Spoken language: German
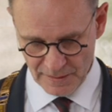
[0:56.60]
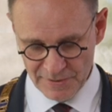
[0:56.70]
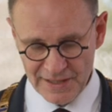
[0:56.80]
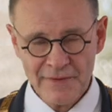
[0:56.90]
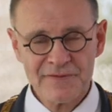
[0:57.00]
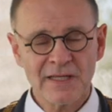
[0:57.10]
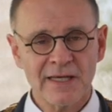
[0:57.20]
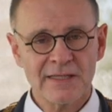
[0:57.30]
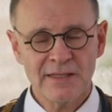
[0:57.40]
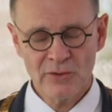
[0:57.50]

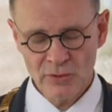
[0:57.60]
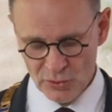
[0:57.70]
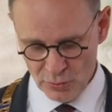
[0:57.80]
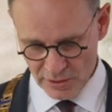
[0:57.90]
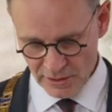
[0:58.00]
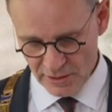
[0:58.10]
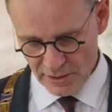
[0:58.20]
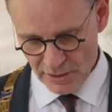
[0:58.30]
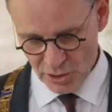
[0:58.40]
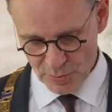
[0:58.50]
bedarfsgerechte Kultur,
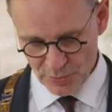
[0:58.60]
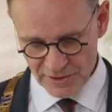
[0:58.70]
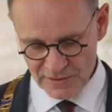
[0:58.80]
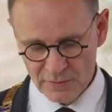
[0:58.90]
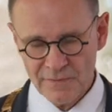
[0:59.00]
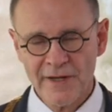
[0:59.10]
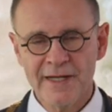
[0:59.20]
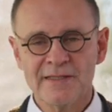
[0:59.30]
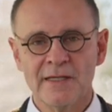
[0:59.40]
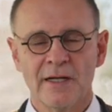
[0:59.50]
Sport- und
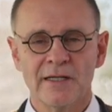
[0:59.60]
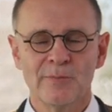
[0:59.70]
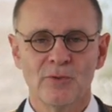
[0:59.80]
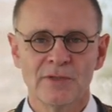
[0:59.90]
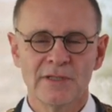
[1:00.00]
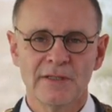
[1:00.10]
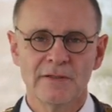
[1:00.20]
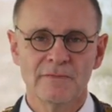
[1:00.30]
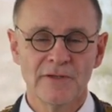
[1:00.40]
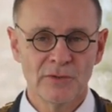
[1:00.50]
Freizeitangebote
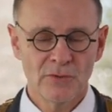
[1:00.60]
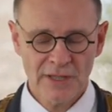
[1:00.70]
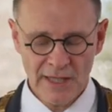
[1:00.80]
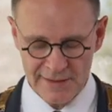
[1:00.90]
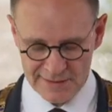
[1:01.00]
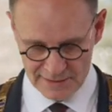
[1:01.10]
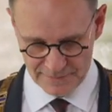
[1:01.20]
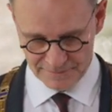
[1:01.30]
für Jung und Alt,